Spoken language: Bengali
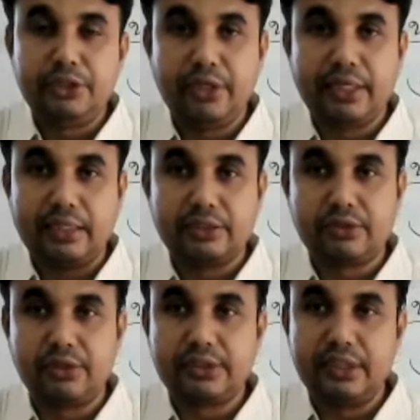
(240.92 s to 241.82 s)
বিষয় কাজ
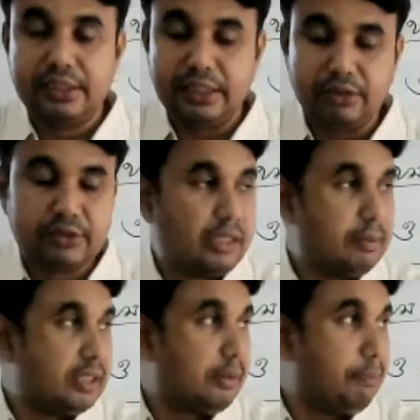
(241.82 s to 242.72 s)
করছে সেটা হচ্ছে
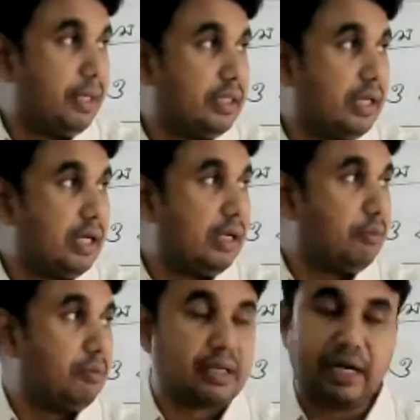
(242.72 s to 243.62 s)
আমাদের মেধা
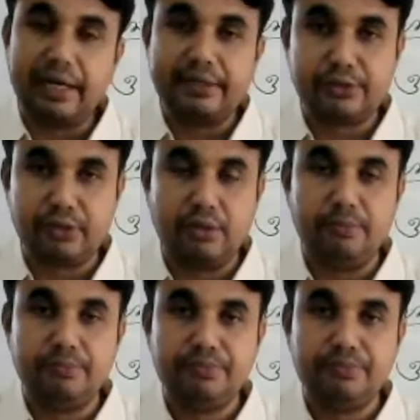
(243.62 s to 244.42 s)
এবং কায়িক শ্রম